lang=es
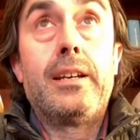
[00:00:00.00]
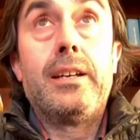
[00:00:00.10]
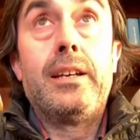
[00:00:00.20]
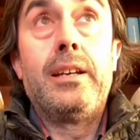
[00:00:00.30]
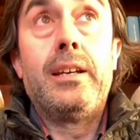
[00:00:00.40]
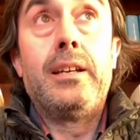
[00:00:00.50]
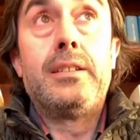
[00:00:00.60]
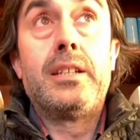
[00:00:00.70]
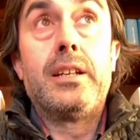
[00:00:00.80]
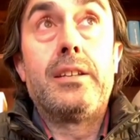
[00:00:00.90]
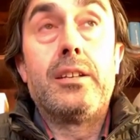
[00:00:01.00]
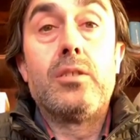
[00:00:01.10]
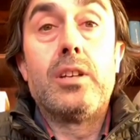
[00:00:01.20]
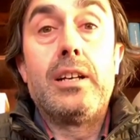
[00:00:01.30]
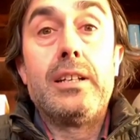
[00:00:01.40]
que sí que es cierto que
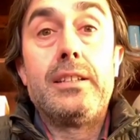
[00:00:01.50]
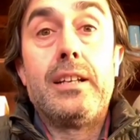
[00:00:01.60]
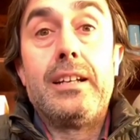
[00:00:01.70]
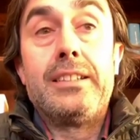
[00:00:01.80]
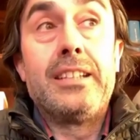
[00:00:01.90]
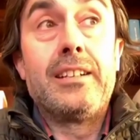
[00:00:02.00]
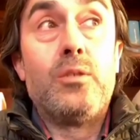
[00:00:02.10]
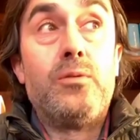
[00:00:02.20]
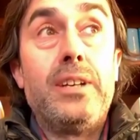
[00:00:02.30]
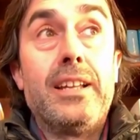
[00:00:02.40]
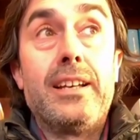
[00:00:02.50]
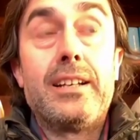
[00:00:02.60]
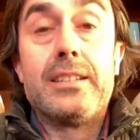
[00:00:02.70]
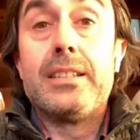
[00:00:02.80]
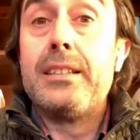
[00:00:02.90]
la gente al estar confinada en
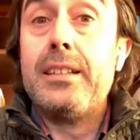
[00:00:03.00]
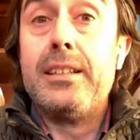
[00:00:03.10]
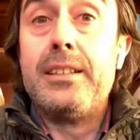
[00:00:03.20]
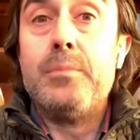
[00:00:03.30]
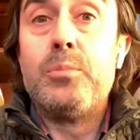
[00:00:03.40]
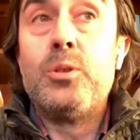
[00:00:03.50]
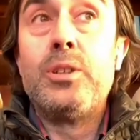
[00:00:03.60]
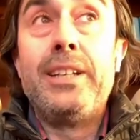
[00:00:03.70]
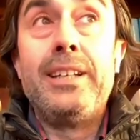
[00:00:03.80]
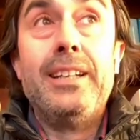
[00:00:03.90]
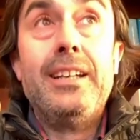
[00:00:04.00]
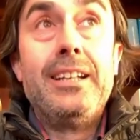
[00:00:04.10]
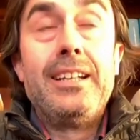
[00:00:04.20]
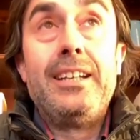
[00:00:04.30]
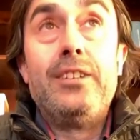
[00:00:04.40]
casa tiene tiempo y,
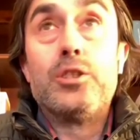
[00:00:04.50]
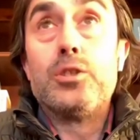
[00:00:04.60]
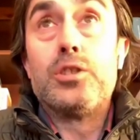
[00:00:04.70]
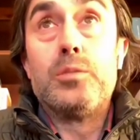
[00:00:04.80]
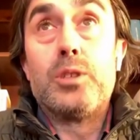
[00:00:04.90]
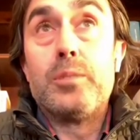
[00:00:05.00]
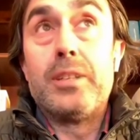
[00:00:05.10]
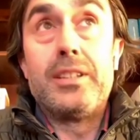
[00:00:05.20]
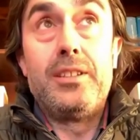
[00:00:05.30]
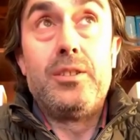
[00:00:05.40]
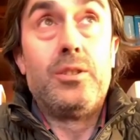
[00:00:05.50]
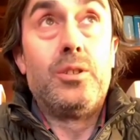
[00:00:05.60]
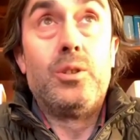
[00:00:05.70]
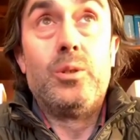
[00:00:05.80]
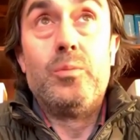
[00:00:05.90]
y nosotros hemos repartido
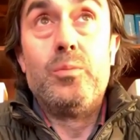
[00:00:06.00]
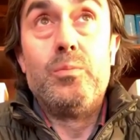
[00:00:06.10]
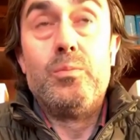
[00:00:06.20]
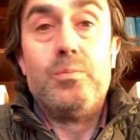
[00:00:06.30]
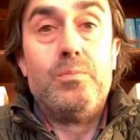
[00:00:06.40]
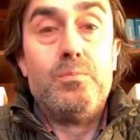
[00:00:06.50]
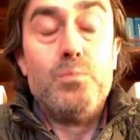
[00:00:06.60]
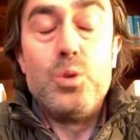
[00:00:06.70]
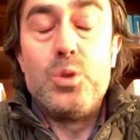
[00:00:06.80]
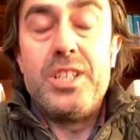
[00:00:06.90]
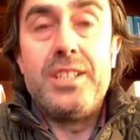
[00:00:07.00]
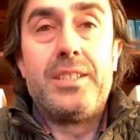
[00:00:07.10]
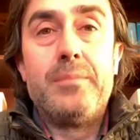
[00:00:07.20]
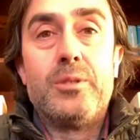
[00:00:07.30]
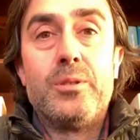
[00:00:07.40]
mm,
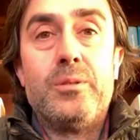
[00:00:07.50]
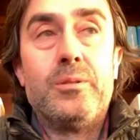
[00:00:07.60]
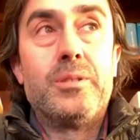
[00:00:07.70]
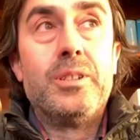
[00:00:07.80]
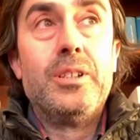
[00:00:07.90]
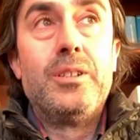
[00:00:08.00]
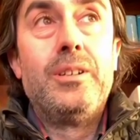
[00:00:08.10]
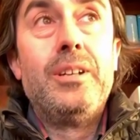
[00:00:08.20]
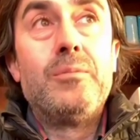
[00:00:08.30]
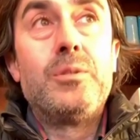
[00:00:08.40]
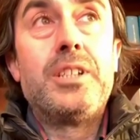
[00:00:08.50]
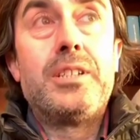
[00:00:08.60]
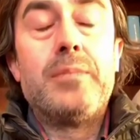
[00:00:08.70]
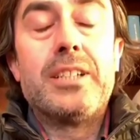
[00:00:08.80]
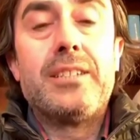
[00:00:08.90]
muchísimos,
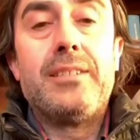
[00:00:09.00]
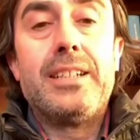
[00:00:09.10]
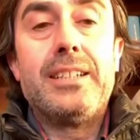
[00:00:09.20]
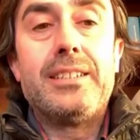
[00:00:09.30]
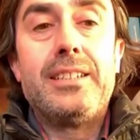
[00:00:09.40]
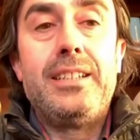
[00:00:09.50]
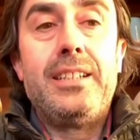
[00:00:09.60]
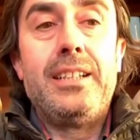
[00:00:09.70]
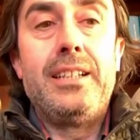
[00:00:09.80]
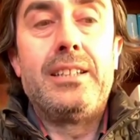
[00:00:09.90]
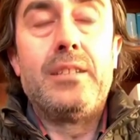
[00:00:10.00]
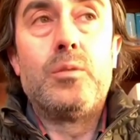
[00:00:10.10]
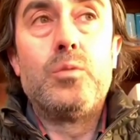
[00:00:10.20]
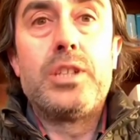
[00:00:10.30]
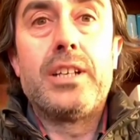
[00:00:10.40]
muchísimas sábanas y tenemos
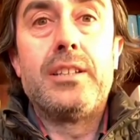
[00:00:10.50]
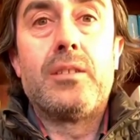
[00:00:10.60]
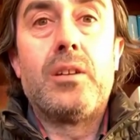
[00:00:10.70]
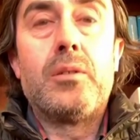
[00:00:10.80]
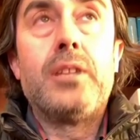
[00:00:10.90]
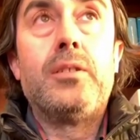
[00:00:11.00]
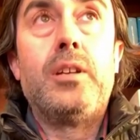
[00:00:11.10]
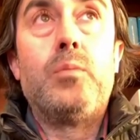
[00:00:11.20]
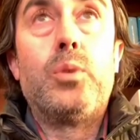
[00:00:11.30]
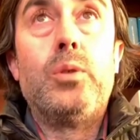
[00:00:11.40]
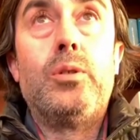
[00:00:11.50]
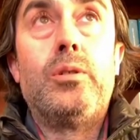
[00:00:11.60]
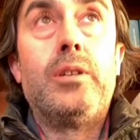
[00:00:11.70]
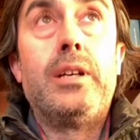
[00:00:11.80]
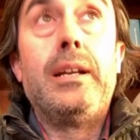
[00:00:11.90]
mucha gente colaborando en el pueblo,
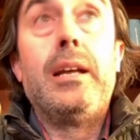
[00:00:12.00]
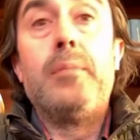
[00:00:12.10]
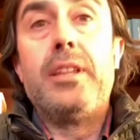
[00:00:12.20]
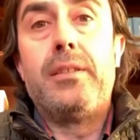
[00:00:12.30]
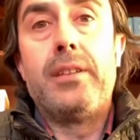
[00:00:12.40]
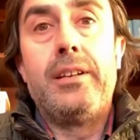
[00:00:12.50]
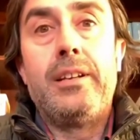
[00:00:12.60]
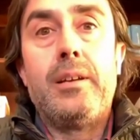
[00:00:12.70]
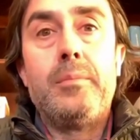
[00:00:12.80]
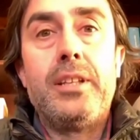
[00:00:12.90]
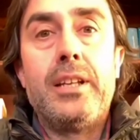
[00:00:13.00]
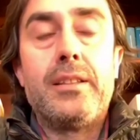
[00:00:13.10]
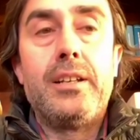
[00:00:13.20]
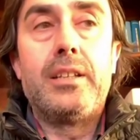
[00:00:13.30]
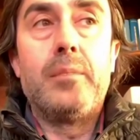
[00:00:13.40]
en, en, en Medinaceli
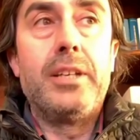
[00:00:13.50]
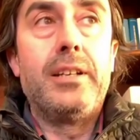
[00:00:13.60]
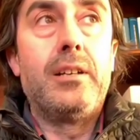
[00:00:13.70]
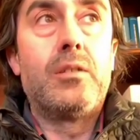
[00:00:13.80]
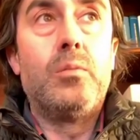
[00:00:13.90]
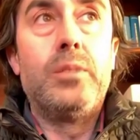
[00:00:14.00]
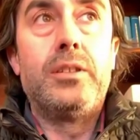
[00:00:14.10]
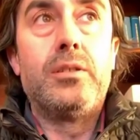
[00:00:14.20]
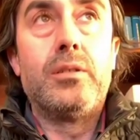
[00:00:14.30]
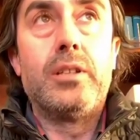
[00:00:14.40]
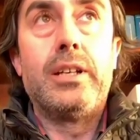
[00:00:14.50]
también, en el convento de,